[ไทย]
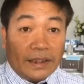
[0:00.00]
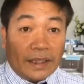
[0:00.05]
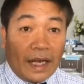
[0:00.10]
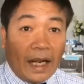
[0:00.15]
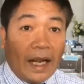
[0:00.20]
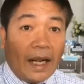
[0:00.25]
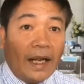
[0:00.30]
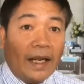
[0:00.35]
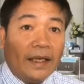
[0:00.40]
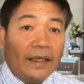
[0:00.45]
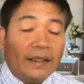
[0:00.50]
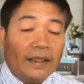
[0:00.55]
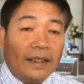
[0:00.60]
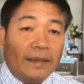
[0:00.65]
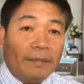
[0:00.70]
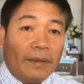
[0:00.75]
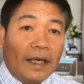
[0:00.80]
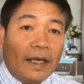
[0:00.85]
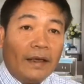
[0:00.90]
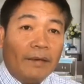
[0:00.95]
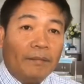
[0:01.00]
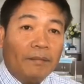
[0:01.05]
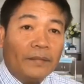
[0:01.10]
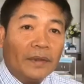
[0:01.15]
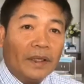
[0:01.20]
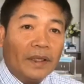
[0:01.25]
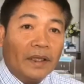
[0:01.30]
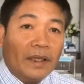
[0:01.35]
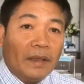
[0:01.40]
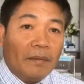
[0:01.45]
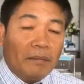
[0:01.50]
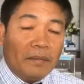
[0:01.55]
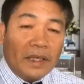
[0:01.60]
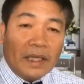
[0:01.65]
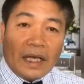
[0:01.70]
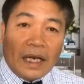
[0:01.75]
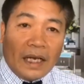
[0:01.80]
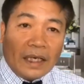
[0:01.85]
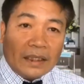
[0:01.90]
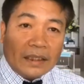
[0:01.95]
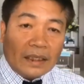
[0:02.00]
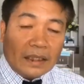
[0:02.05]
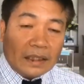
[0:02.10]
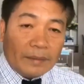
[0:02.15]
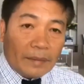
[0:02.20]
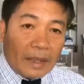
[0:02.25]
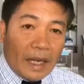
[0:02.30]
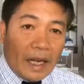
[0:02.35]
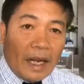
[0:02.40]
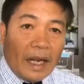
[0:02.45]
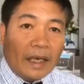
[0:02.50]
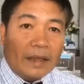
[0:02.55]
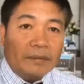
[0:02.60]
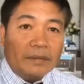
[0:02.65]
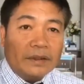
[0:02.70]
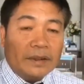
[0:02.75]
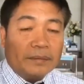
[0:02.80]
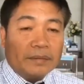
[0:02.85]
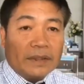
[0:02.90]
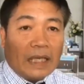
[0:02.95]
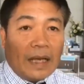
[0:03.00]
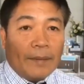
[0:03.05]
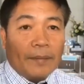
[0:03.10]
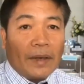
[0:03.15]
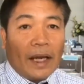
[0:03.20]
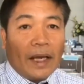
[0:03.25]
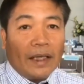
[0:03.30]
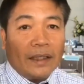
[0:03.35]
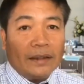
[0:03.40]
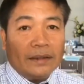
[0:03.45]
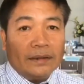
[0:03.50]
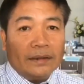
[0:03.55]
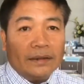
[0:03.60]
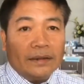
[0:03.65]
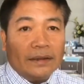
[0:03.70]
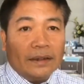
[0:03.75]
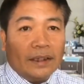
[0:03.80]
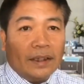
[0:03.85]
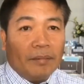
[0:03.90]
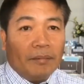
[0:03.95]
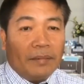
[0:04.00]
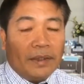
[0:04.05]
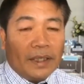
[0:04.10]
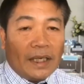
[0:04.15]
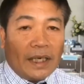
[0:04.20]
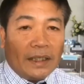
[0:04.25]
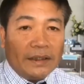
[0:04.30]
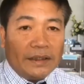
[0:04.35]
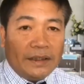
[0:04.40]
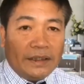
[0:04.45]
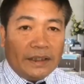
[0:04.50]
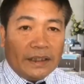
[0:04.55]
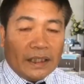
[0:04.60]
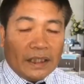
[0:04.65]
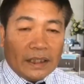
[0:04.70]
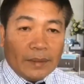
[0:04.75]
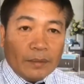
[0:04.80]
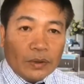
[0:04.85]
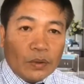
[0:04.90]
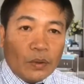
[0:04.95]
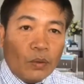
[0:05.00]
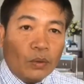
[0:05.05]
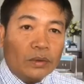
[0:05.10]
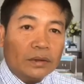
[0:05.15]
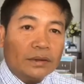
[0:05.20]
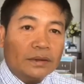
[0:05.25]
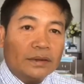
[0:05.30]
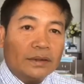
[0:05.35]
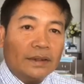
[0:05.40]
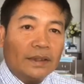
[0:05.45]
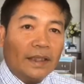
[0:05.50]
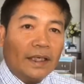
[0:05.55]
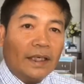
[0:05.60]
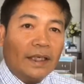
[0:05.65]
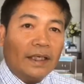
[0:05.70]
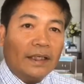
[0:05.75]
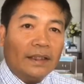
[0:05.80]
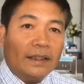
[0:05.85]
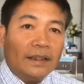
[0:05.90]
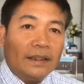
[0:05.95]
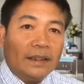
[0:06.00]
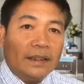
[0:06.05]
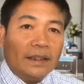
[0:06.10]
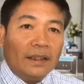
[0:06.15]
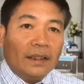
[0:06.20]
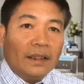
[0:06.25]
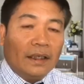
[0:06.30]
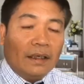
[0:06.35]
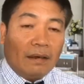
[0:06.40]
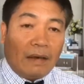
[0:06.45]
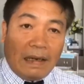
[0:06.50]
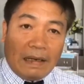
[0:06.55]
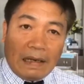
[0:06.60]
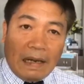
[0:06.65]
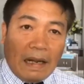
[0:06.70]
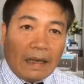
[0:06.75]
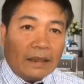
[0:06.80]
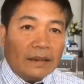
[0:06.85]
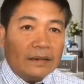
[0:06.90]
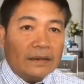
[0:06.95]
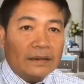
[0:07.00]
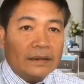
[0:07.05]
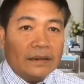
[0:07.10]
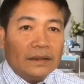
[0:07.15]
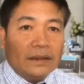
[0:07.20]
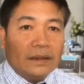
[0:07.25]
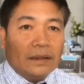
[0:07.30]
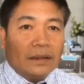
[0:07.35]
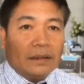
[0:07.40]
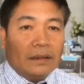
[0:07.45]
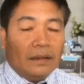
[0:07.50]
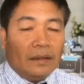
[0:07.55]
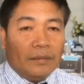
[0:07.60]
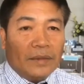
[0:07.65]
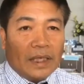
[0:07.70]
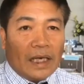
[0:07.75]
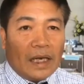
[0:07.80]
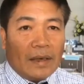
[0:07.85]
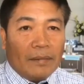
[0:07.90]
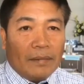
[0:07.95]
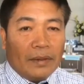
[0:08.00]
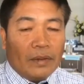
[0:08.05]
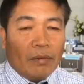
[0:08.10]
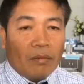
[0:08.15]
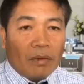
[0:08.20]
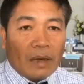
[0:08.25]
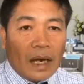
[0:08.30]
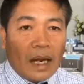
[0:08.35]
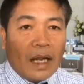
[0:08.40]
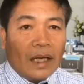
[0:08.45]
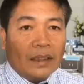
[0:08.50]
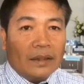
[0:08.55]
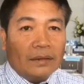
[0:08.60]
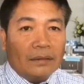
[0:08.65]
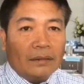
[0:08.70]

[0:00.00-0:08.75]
2475เห็นไหมฮะมีการรัฐประหาร 13 ครั้งมีการฉีกรัฐธรรมนูญนะฮะหลายครั้งก็มีการยกร่าง